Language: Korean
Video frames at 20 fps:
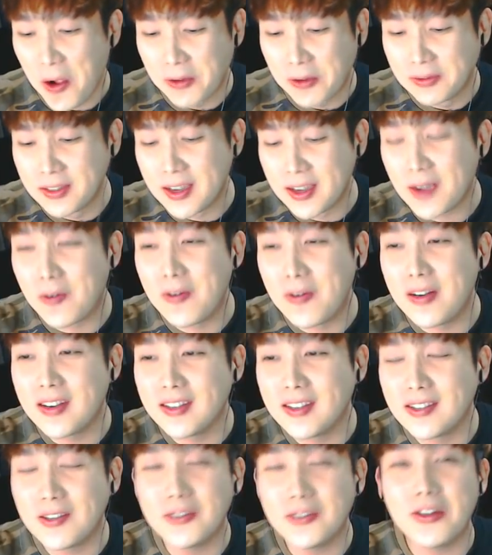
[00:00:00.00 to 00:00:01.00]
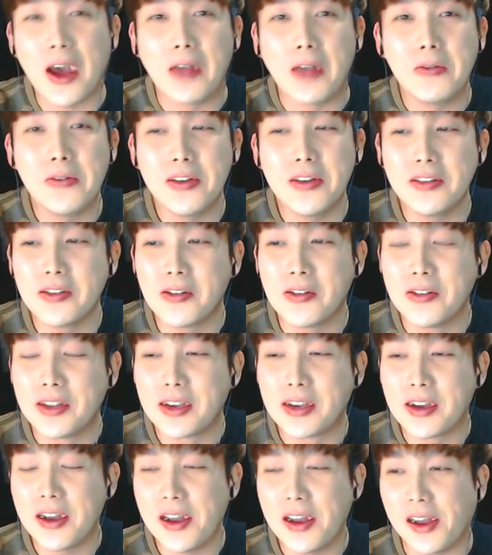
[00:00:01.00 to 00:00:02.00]
여러분 제가 올리기 싫어서 안 올리는
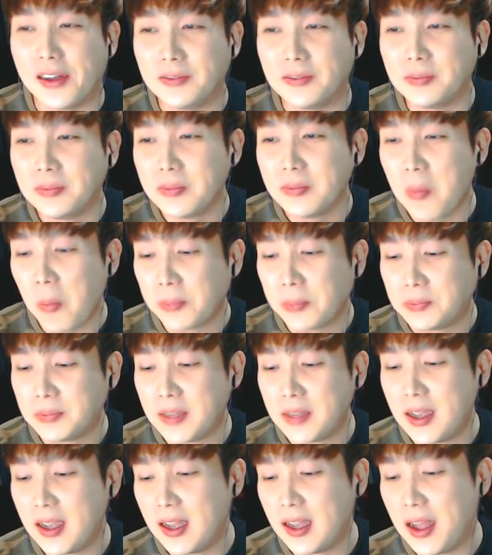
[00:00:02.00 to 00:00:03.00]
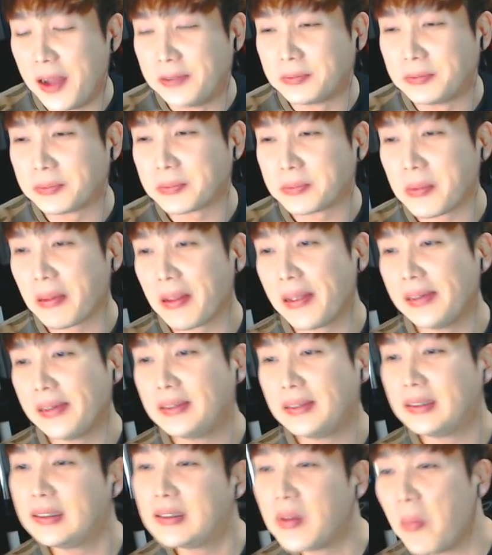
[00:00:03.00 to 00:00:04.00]
거니까. 벨라정님 네.
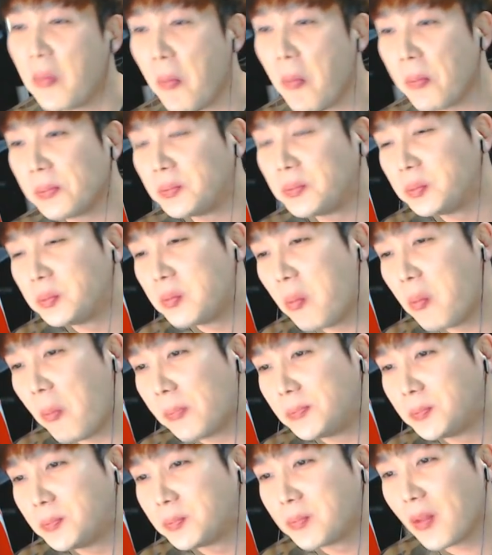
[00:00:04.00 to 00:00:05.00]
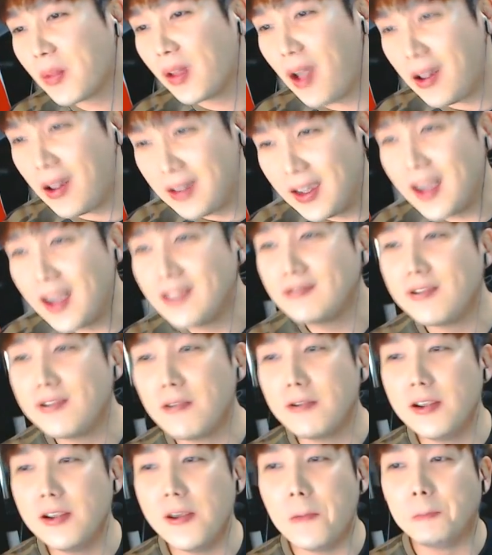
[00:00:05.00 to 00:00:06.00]
별풍선 300개 감사합니다. 예, 나중에
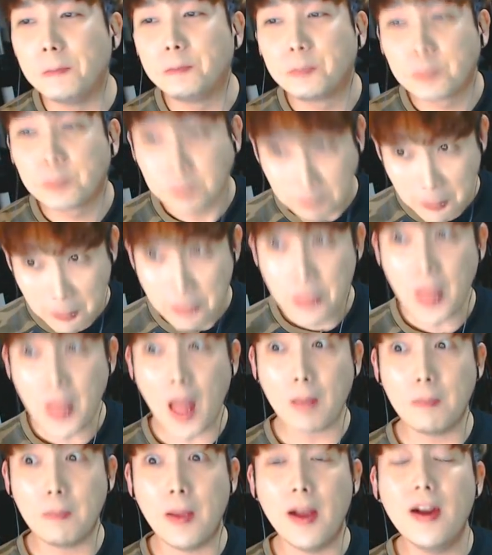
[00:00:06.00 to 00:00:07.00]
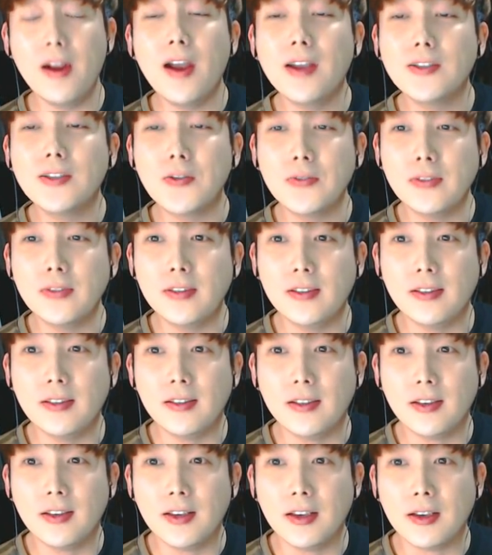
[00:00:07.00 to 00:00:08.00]
우리
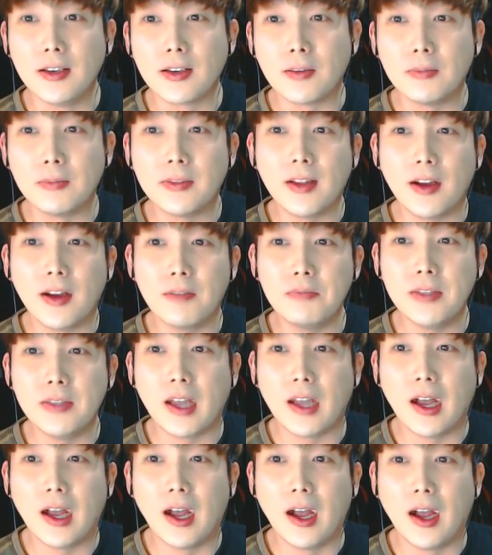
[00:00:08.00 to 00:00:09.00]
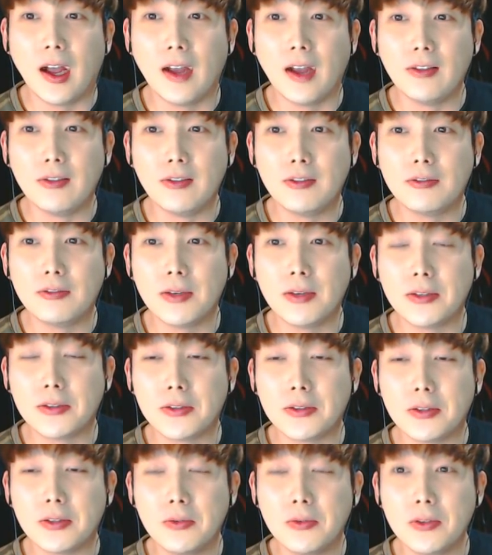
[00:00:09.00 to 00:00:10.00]
벨라정님 감사합니다. 유튜브에서
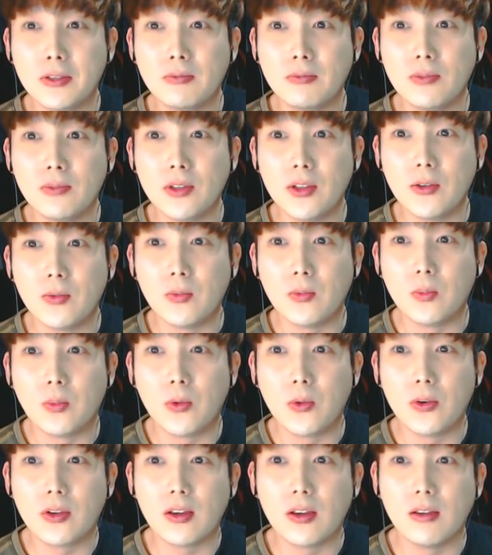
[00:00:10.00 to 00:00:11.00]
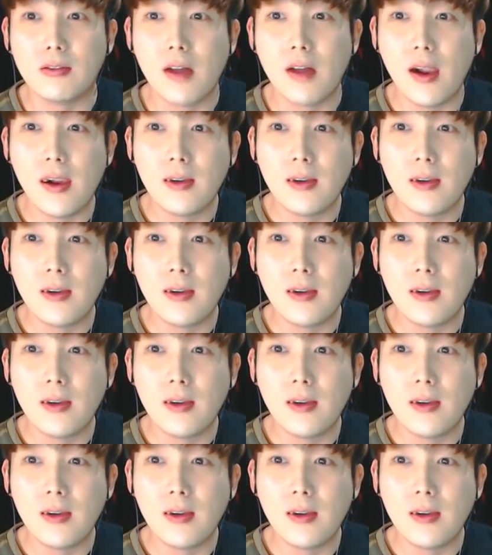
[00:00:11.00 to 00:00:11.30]
넘어오신 분이 뭐 이렇게